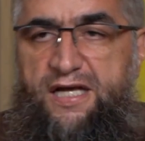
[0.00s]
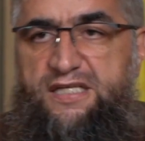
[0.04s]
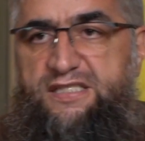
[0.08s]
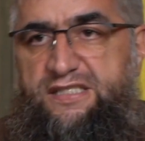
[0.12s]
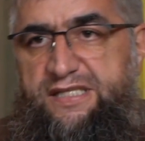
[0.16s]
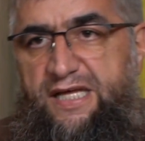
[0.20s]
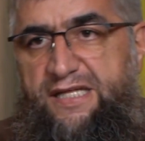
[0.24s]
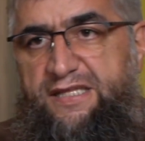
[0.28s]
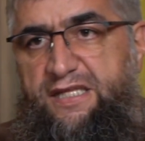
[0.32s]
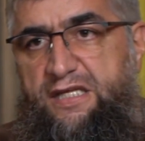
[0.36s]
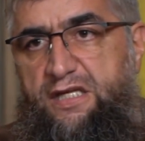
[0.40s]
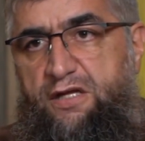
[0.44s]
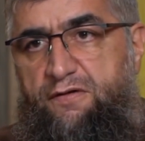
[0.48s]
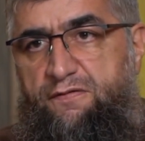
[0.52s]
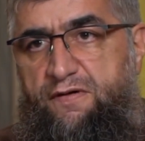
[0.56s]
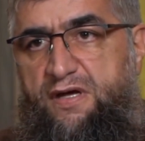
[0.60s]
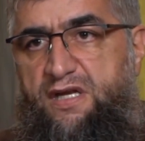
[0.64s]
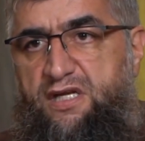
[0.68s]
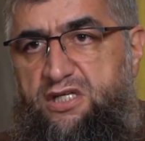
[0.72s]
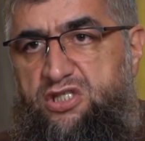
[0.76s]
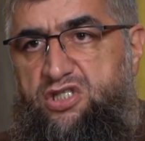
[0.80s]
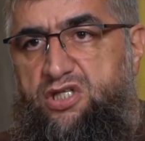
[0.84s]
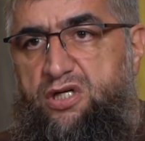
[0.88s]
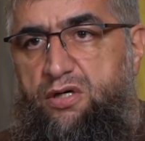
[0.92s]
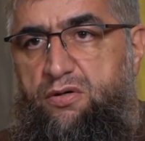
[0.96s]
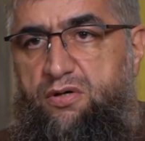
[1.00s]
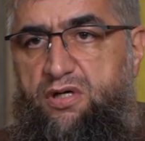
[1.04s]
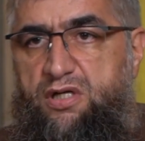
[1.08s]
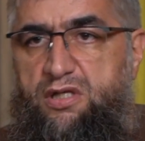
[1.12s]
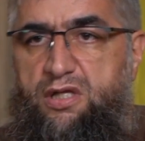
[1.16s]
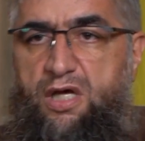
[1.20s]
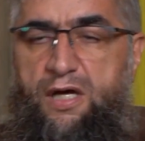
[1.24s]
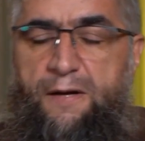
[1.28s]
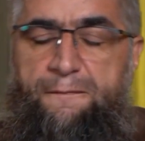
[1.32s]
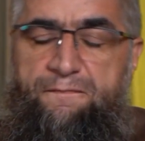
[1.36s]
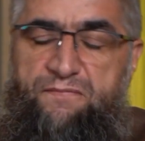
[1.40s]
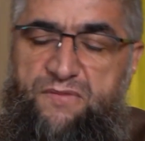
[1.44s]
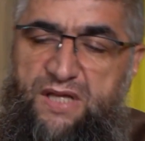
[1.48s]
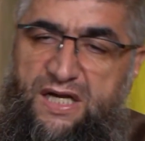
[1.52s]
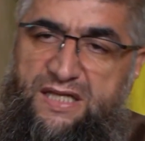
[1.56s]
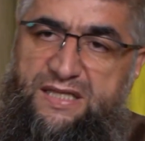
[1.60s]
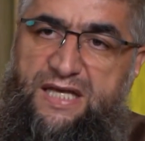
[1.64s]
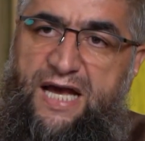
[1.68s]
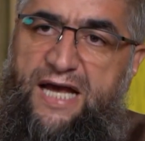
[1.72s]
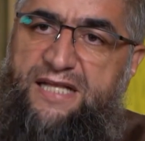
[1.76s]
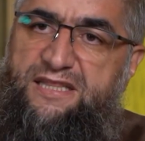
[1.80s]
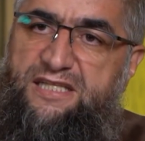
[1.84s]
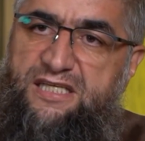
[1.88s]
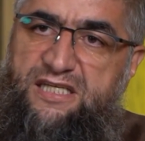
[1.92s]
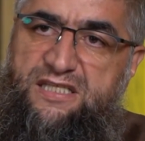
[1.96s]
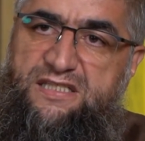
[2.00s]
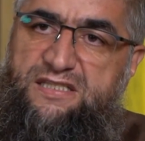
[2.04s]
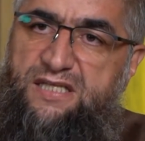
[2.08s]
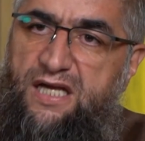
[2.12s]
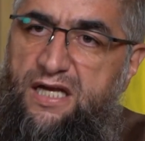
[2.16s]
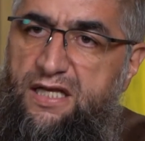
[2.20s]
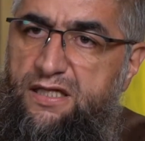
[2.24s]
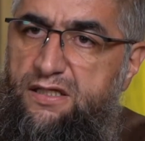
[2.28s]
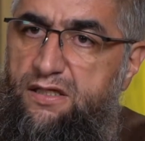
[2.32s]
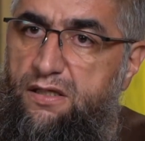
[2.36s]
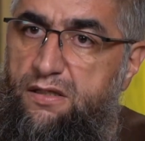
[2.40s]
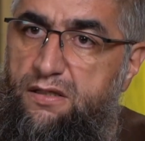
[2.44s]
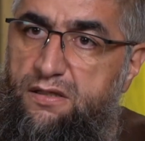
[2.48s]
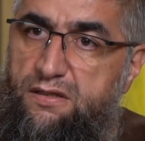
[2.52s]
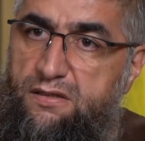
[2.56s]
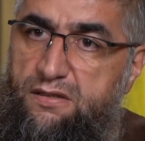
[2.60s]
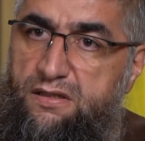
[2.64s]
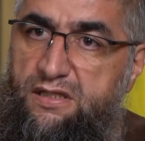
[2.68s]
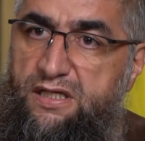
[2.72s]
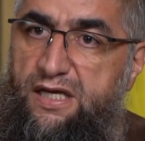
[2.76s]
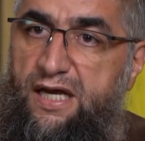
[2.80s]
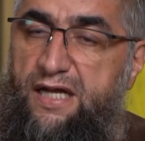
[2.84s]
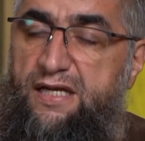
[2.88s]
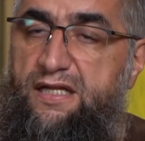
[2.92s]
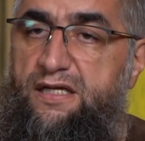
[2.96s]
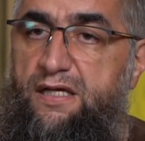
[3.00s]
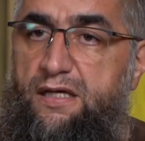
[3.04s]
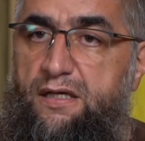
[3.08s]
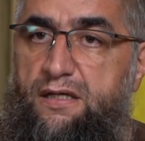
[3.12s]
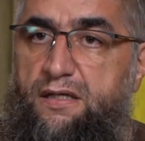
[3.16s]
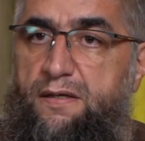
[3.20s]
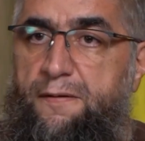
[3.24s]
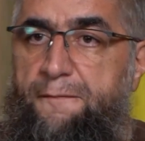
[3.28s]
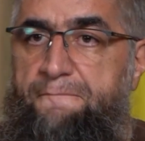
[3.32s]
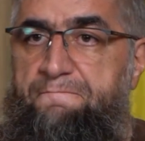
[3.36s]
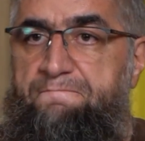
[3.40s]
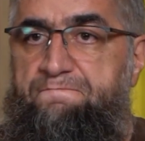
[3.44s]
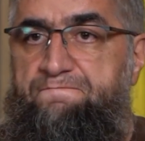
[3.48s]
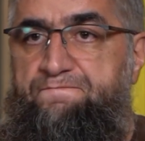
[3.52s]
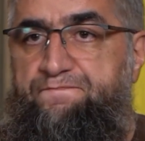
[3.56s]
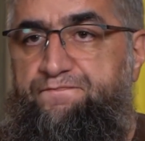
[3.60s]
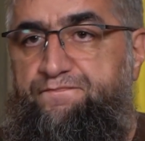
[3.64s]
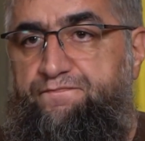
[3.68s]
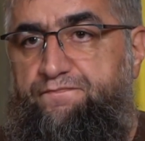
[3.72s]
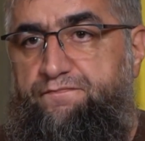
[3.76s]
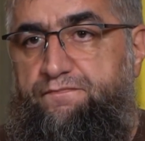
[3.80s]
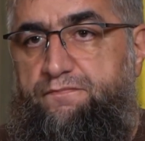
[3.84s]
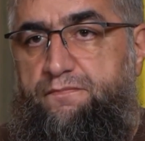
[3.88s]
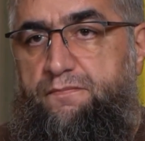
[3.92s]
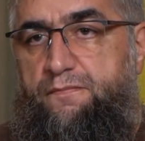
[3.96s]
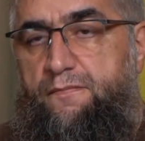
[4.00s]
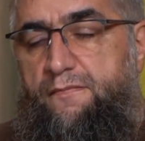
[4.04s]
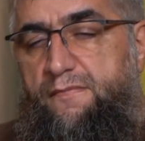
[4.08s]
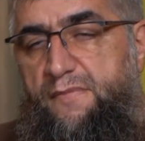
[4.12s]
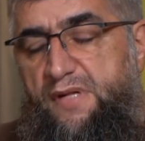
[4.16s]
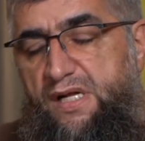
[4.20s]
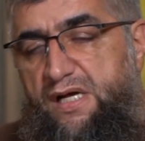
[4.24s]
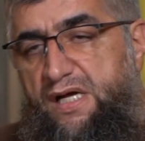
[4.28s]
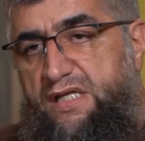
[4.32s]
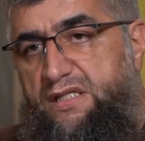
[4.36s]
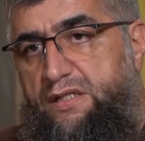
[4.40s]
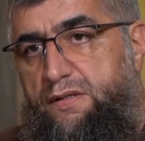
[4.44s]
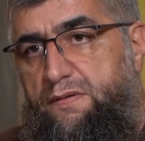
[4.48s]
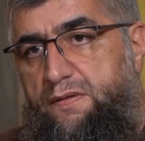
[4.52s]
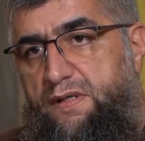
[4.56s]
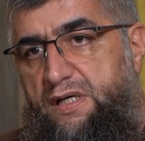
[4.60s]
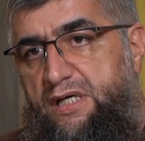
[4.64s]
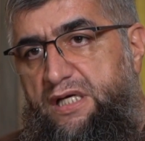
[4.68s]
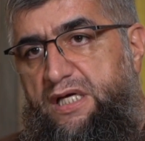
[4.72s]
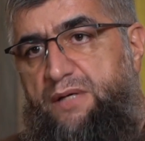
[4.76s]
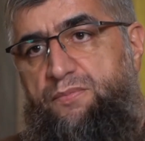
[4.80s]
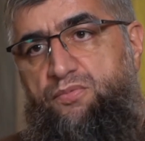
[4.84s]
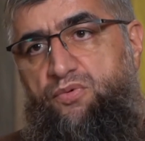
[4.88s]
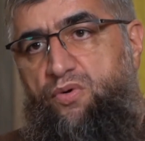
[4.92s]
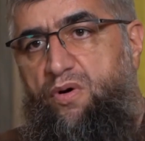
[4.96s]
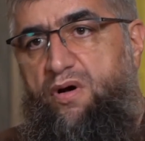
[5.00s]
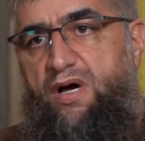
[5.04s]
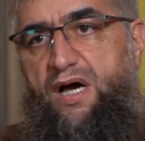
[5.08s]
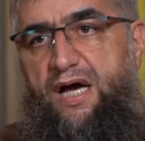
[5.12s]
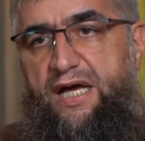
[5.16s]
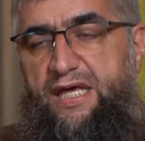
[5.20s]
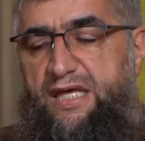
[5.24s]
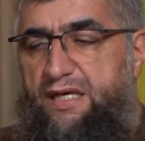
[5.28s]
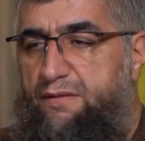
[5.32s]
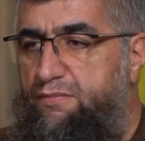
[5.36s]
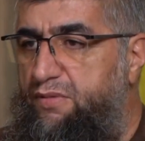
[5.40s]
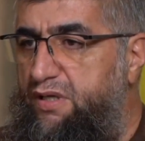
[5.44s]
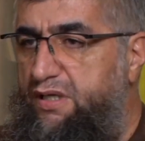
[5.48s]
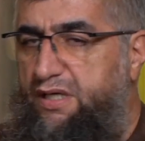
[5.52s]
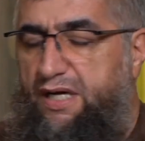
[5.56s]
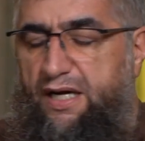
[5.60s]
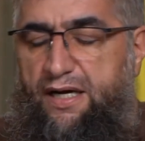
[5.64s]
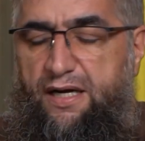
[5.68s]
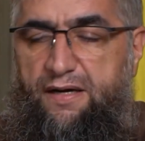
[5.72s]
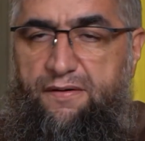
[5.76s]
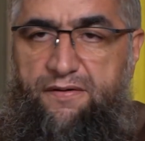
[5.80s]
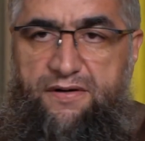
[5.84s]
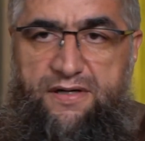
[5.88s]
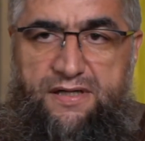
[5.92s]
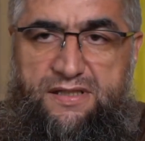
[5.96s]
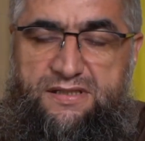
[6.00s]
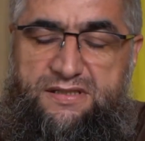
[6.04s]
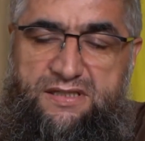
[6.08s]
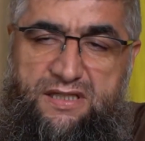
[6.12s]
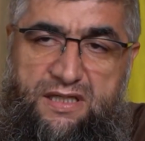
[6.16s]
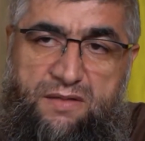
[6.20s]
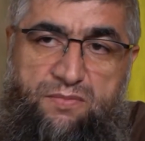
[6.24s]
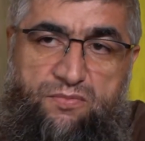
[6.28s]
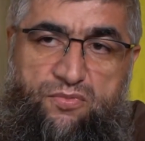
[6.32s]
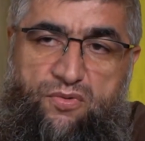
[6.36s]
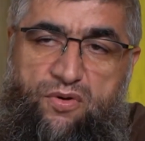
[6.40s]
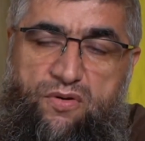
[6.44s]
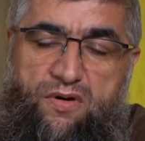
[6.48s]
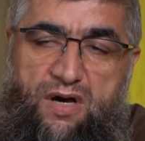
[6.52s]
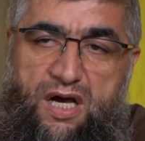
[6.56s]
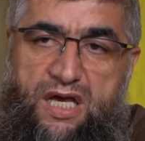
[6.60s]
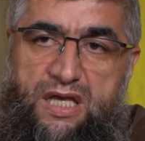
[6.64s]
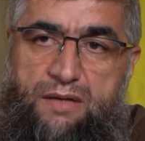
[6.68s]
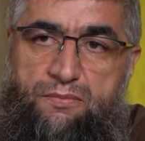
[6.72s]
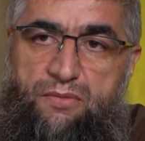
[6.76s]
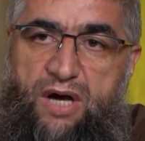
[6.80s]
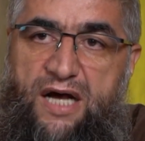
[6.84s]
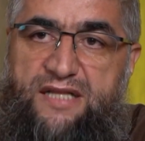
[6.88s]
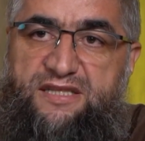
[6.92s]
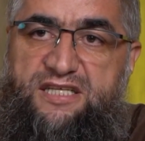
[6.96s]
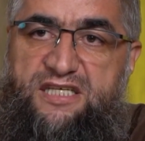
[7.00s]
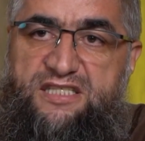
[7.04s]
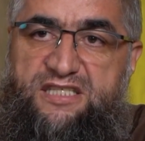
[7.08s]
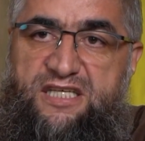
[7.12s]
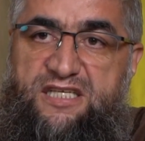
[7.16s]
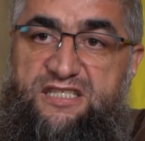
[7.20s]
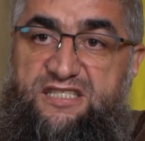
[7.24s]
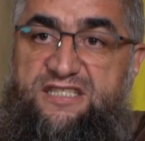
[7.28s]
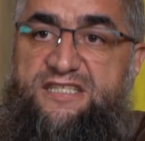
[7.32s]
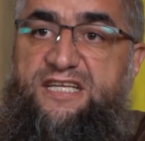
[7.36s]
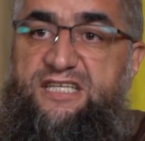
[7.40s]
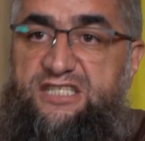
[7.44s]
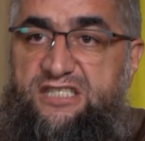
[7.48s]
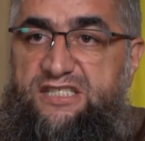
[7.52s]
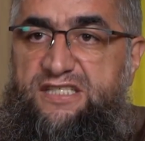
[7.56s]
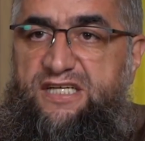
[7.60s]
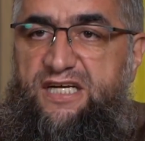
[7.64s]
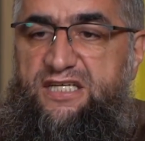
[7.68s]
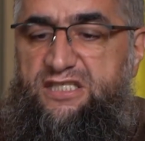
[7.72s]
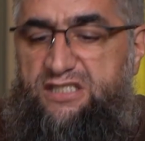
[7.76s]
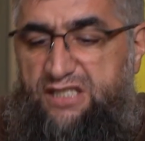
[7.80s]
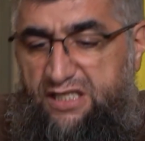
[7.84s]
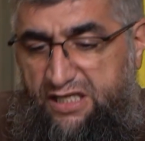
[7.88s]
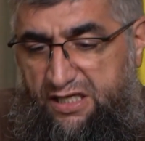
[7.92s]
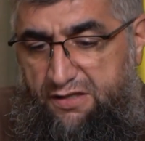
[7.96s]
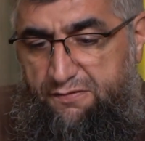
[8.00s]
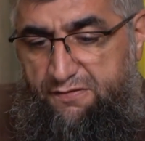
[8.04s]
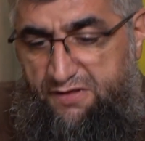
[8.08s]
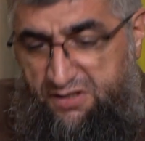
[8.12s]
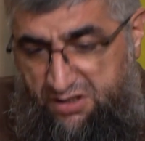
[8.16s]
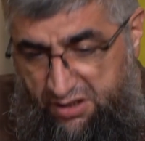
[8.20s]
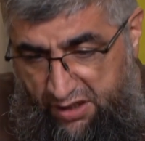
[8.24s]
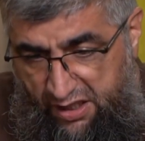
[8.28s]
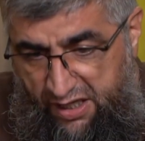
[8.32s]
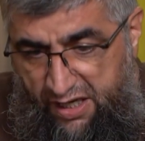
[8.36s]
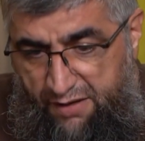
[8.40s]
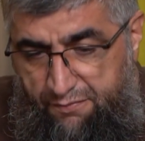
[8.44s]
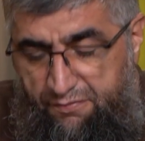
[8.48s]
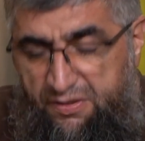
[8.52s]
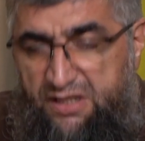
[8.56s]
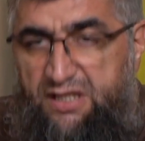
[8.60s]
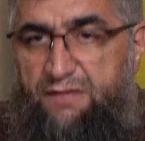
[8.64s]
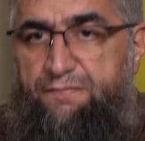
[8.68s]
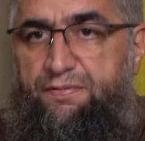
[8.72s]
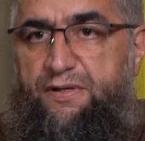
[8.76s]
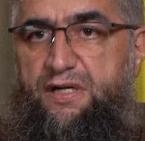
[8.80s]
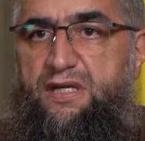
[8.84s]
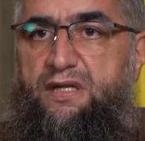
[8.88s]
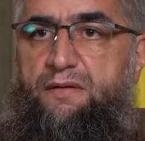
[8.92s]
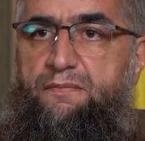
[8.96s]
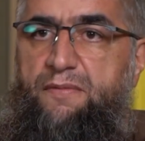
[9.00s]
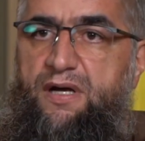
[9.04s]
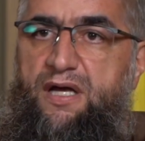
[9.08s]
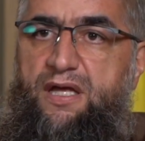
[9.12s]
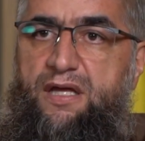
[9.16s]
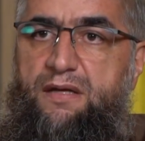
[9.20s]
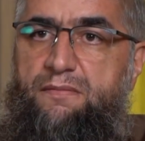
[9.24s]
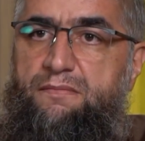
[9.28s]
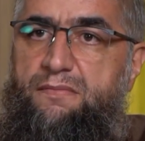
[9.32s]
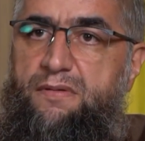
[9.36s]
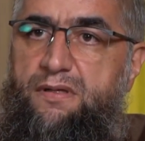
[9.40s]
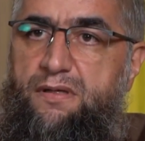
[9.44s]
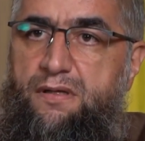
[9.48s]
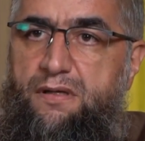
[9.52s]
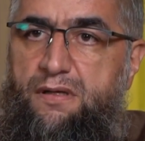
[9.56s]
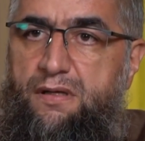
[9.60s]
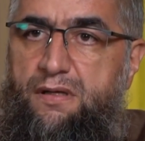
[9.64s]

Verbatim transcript: Если это не веришь, говорит, тогда отрицай деяние этого Ибн Каима, как говорится. Ибн Каима, отец, если даже скажет такие вещи, мы не принимаем.